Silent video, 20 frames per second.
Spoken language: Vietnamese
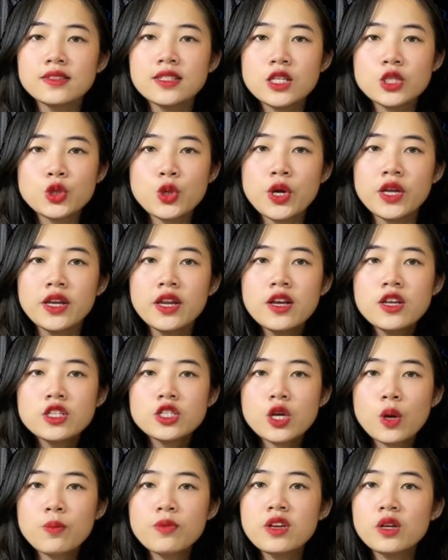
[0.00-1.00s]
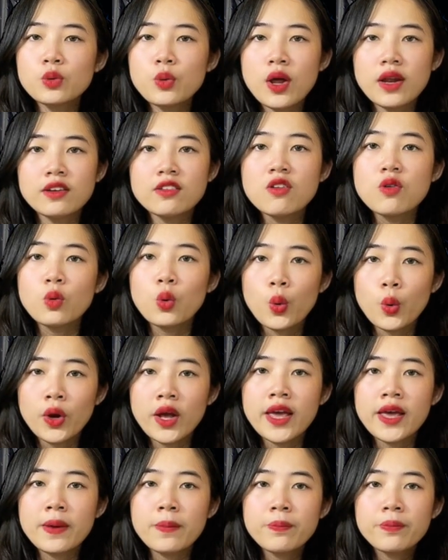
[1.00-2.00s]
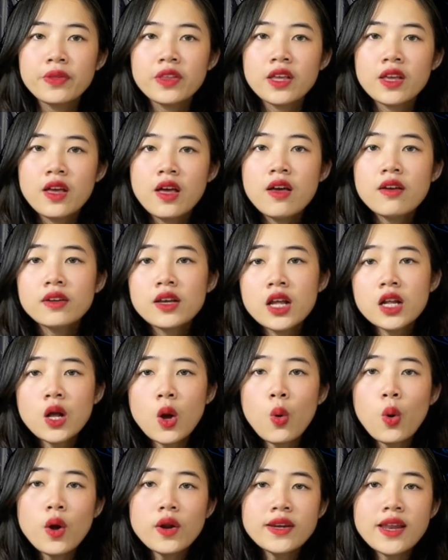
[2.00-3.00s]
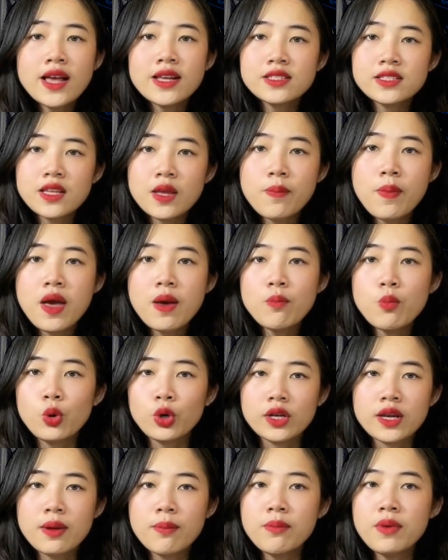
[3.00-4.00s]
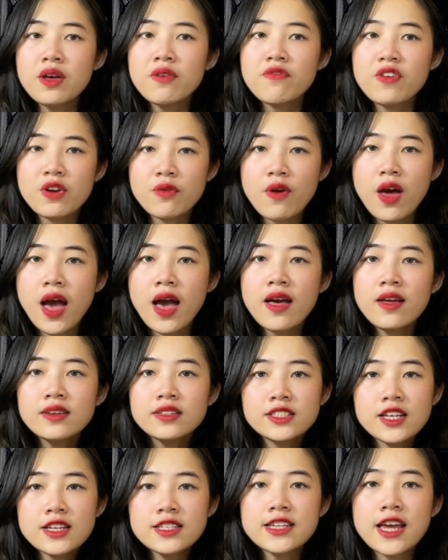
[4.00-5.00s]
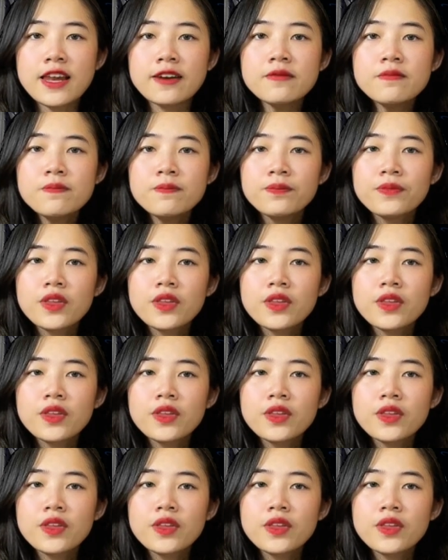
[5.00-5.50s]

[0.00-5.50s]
di chuyển trong những đoạn đường gồ ghề. Kết cấu Honda CB150 Vera chắc chắn.